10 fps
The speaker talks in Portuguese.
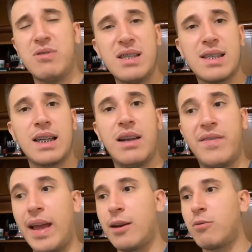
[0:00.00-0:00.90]
se
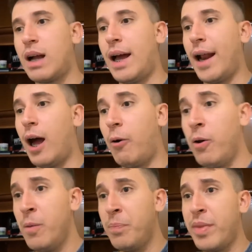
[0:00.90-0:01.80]
inscrevendo no
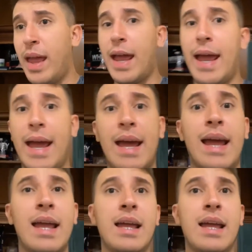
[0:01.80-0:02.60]
canal. É,